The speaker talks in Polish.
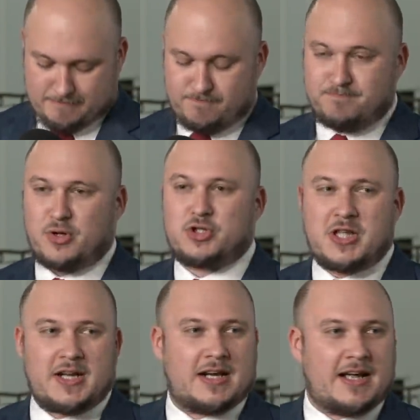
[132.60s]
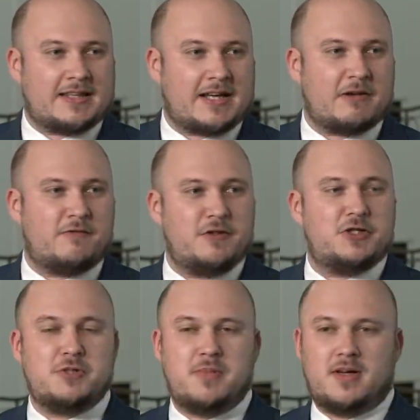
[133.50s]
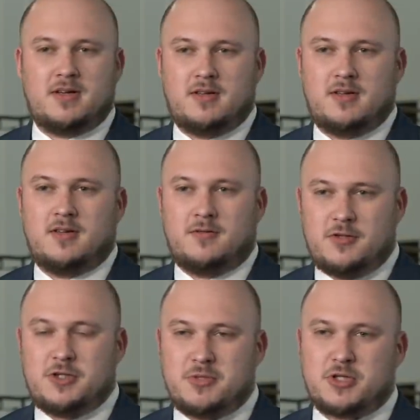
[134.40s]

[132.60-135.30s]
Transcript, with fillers: po czterech latach widzimy widzimy,